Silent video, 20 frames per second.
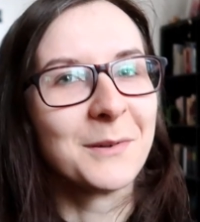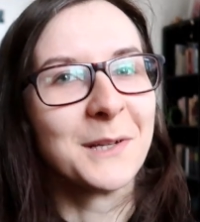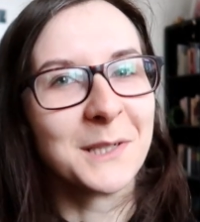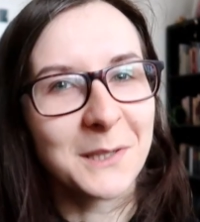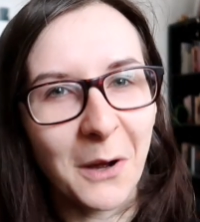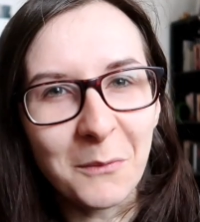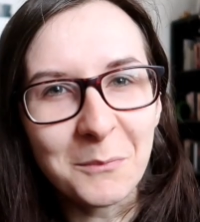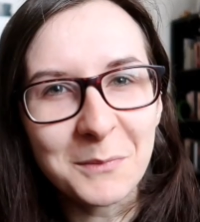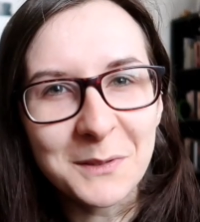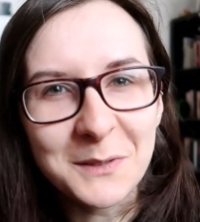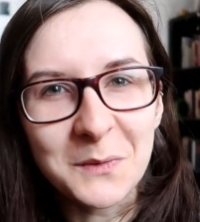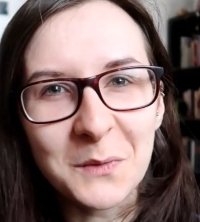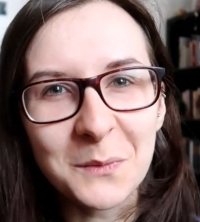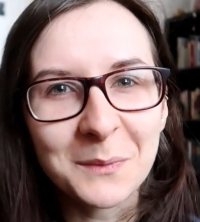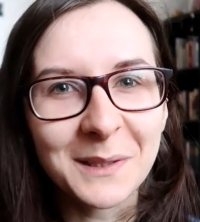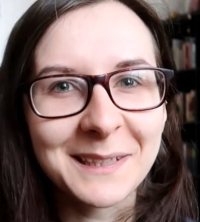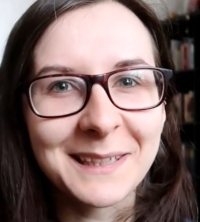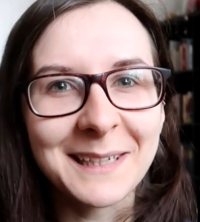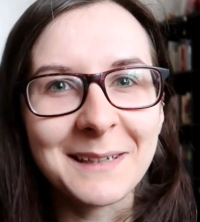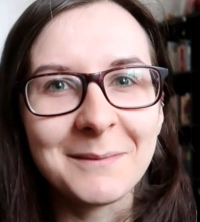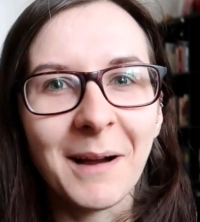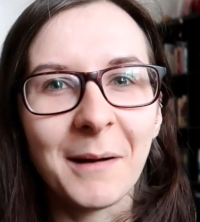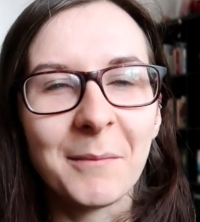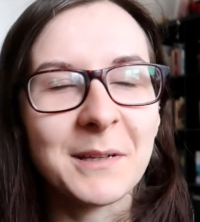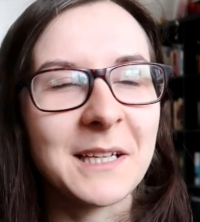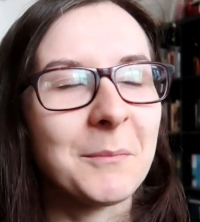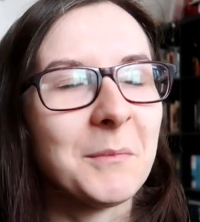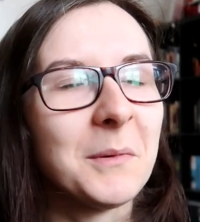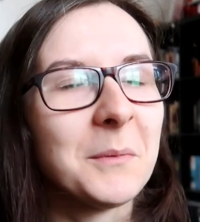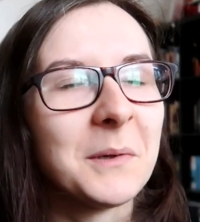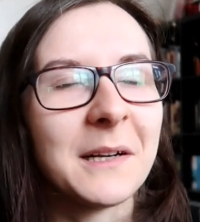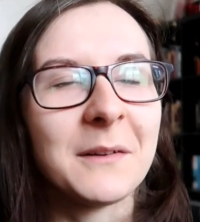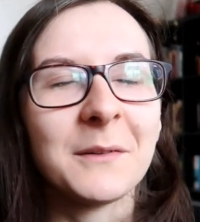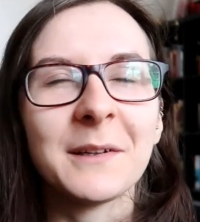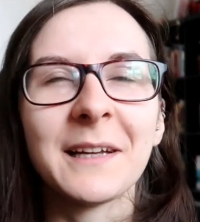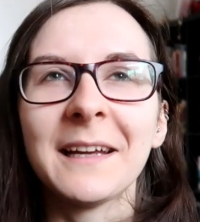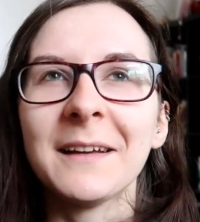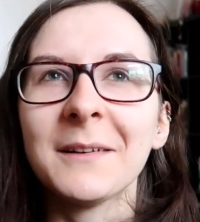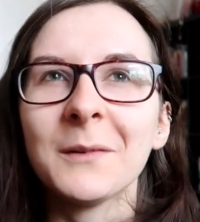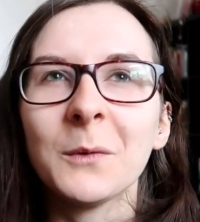ist vielleicht auch ein bisschen übertrieben, aber ich habe mir gedacht,
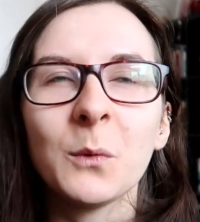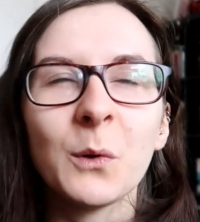okay,